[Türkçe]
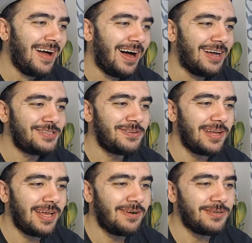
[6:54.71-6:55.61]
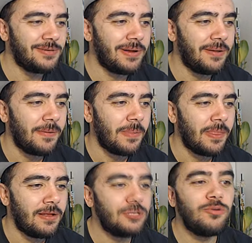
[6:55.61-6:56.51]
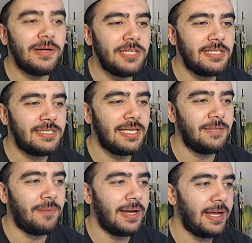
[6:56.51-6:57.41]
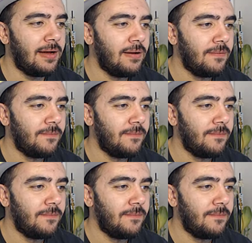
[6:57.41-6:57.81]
az sonra gelir o zaman. Ha şu maçı yetişseydim bari ya.